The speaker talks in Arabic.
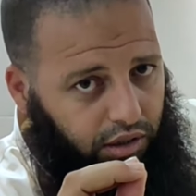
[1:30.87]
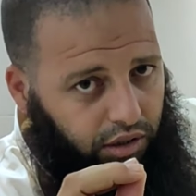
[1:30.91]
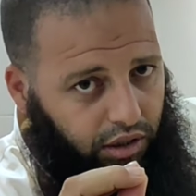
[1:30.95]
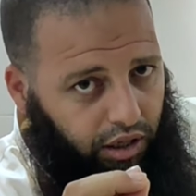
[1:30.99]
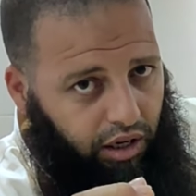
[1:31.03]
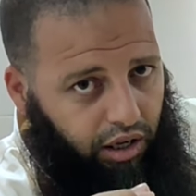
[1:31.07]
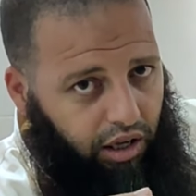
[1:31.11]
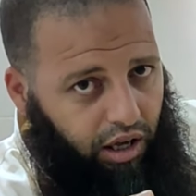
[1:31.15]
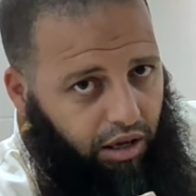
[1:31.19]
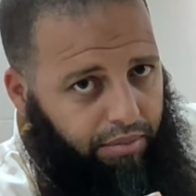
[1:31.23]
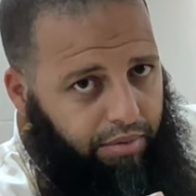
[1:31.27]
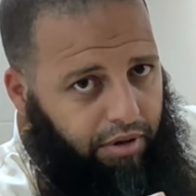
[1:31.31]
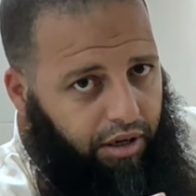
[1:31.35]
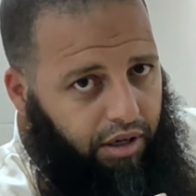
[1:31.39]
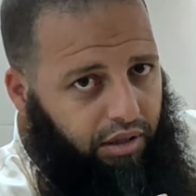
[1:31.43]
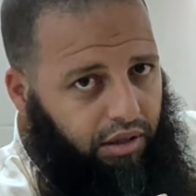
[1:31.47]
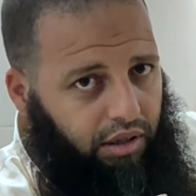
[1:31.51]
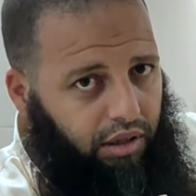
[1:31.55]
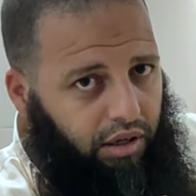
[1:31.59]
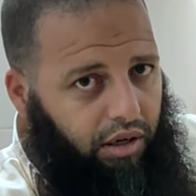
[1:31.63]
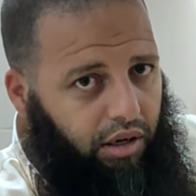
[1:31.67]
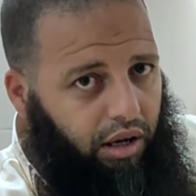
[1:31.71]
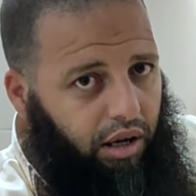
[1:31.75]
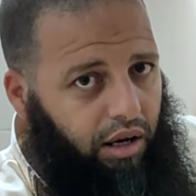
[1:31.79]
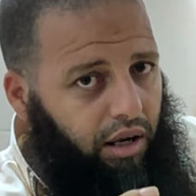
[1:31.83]
الطريقه باذن
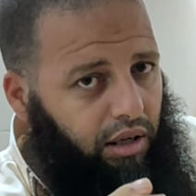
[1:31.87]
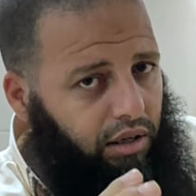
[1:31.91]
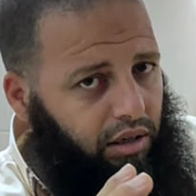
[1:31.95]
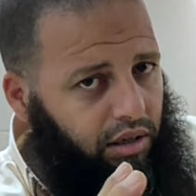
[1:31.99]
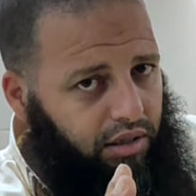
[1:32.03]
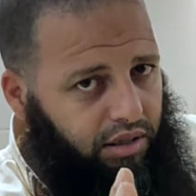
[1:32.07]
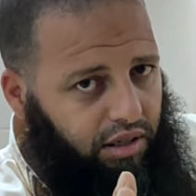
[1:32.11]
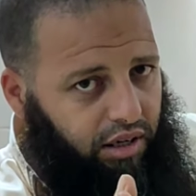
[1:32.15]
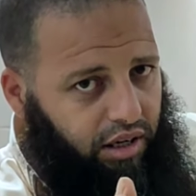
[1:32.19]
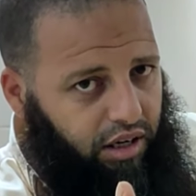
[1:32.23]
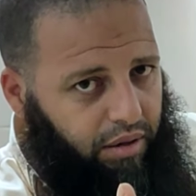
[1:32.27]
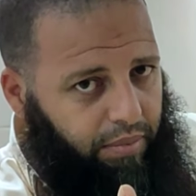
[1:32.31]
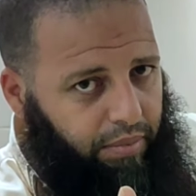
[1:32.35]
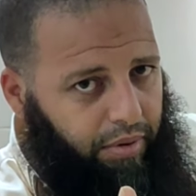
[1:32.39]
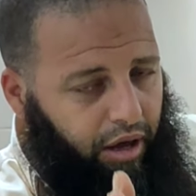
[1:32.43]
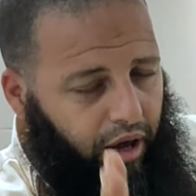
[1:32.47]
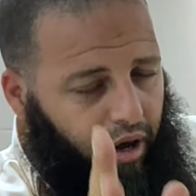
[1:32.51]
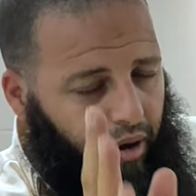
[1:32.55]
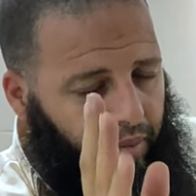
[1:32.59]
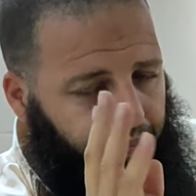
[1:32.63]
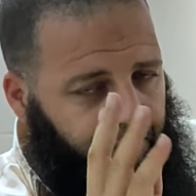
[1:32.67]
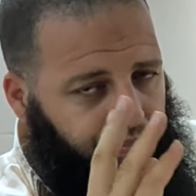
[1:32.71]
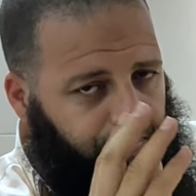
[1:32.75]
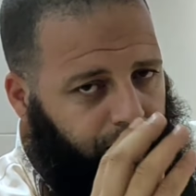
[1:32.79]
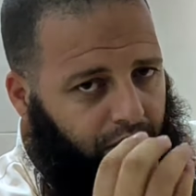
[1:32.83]
الله لا ننصحك بها
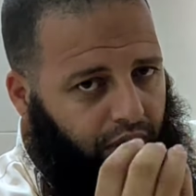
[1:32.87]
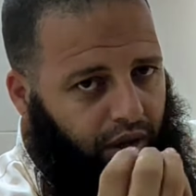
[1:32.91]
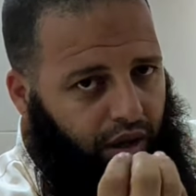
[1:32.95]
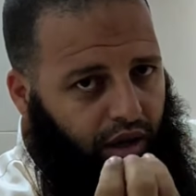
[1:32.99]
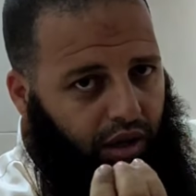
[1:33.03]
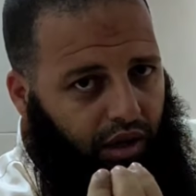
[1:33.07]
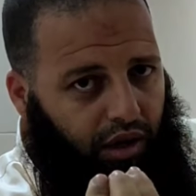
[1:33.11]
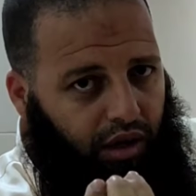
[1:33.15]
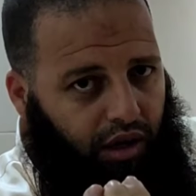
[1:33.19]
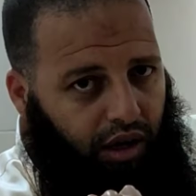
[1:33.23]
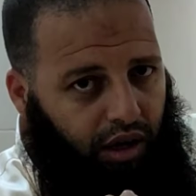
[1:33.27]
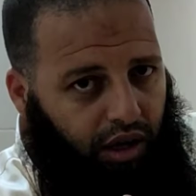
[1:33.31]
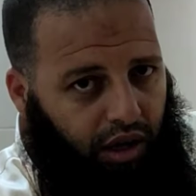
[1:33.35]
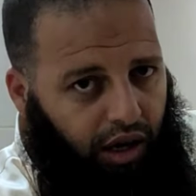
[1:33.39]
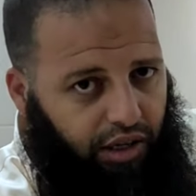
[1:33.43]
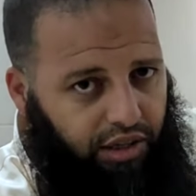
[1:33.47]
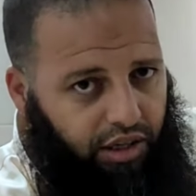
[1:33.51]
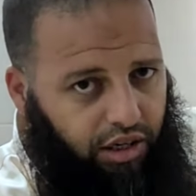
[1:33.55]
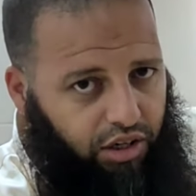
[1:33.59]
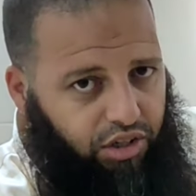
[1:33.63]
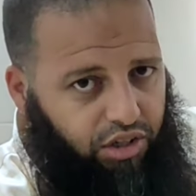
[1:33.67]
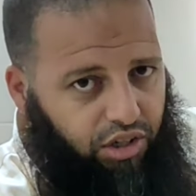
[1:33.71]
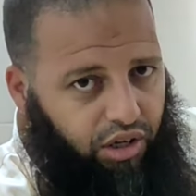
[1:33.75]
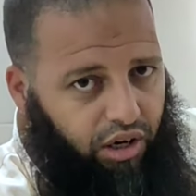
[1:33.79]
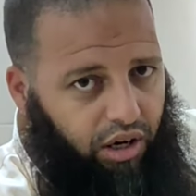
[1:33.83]
الا
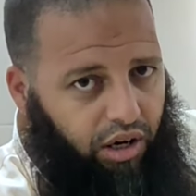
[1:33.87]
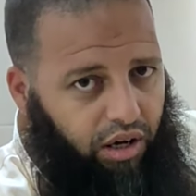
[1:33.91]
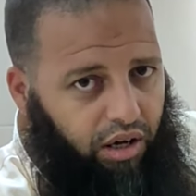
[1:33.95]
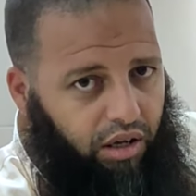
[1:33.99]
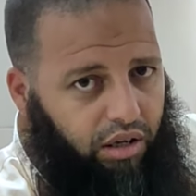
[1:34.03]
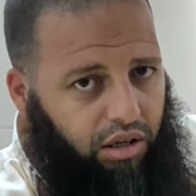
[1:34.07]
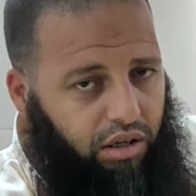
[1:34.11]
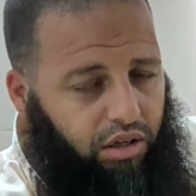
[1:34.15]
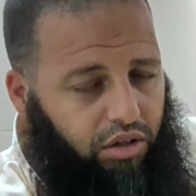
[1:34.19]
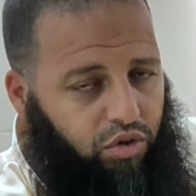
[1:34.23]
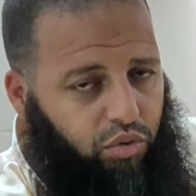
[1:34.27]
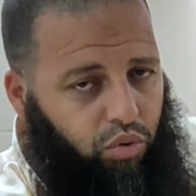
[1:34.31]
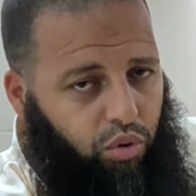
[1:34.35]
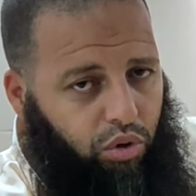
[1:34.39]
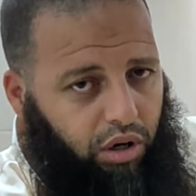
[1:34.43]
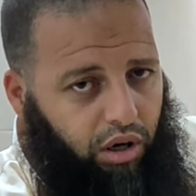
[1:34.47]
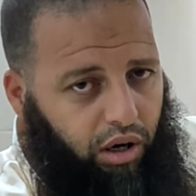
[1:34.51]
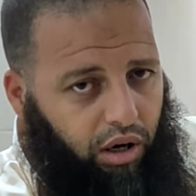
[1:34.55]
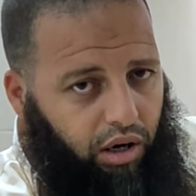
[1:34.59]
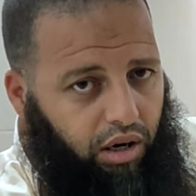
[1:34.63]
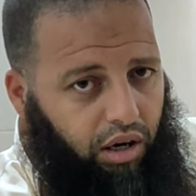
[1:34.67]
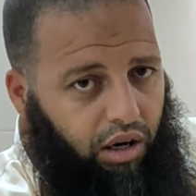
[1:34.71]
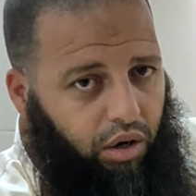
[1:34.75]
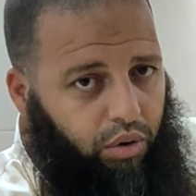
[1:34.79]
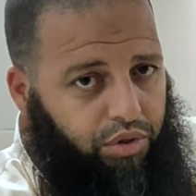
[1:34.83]
حداك شراقي توكل
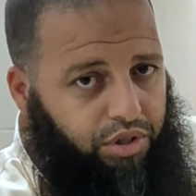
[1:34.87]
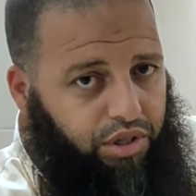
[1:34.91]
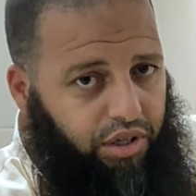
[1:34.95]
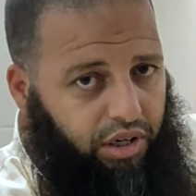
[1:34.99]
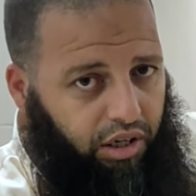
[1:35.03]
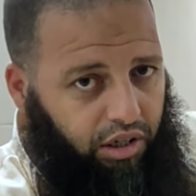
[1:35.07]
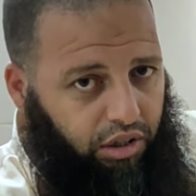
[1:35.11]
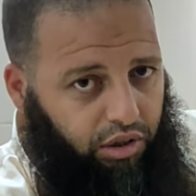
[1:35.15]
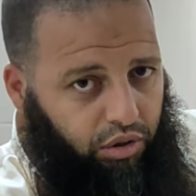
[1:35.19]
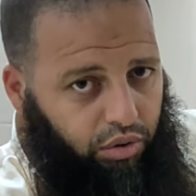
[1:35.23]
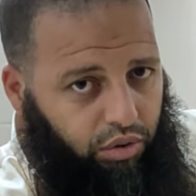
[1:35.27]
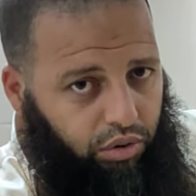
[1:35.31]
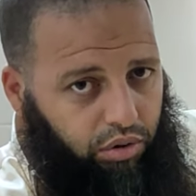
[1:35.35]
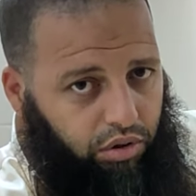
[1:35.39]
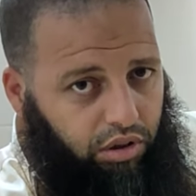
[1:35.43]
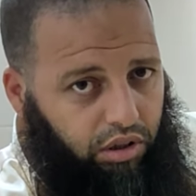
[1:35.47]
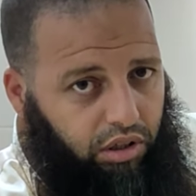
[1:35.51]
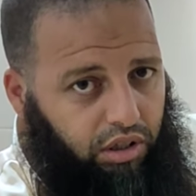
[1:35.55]
على الله وسير عنده